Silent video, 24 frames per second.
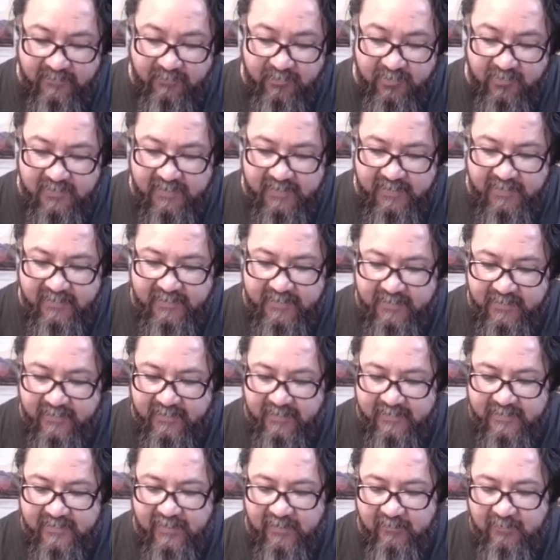Pero sí traten de
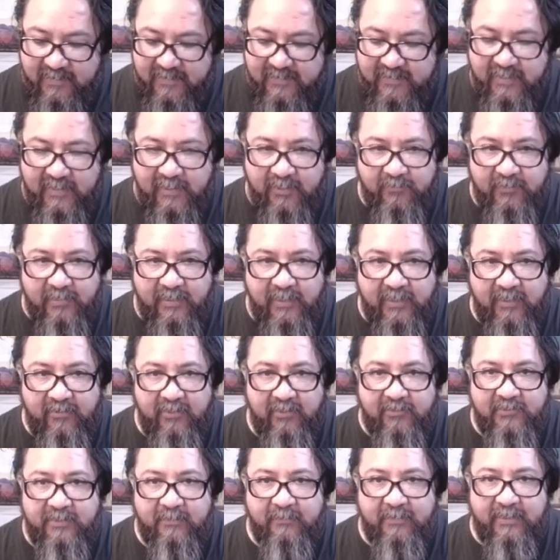hacer la pincelada una al lado de
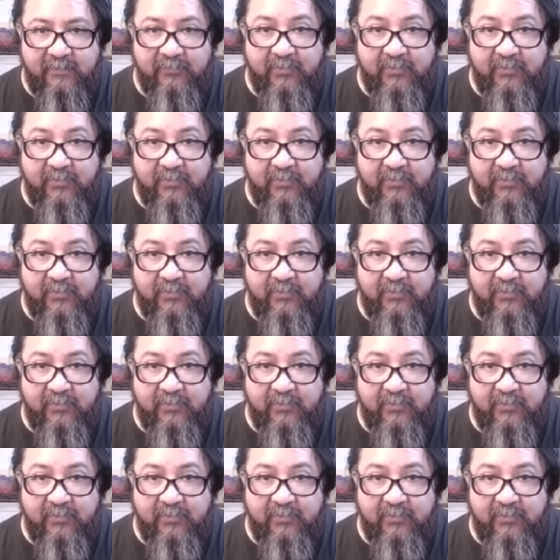la otra para